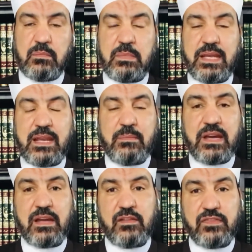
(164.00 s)

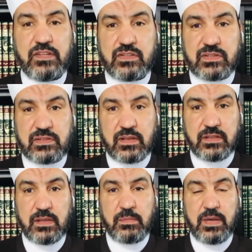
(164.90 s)
بينما الفجر
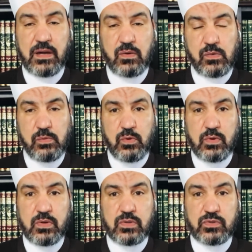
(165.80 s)
الصادق بيعقبه
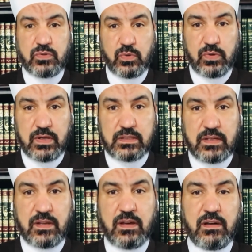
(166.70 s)
زرقة
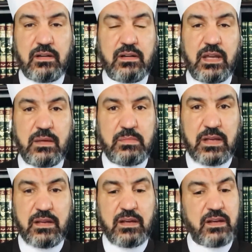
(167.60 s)
النهار
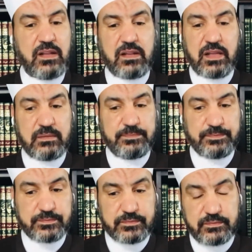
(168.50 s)
هيبدأ النهار يطلع
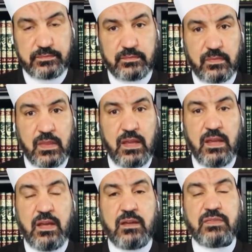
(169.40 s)

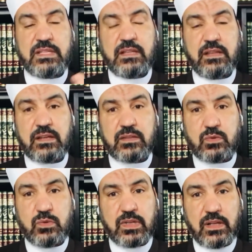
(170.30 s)
فسيدنا
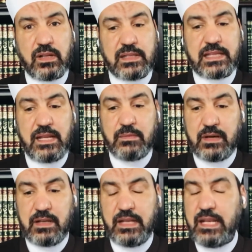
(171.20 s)
الرسول صلى الله عليه وسلم
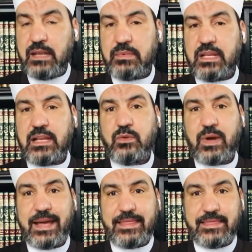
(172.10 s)
قال إن بلال
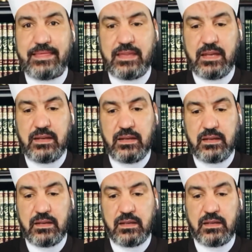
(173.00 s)
يؤذن
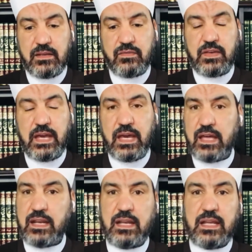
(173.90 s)
في
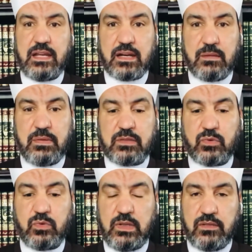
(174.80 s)
آخر الليل قبل
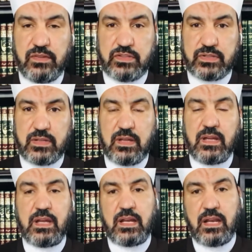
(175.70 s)
طلوع الفجر
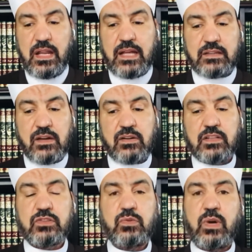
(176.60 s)
لا
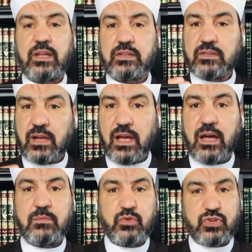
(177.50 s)
تنقطعوا عن
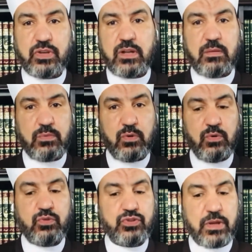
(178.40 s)
الطعام والشراب
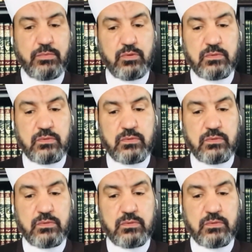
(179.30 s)
كلوا واشربوا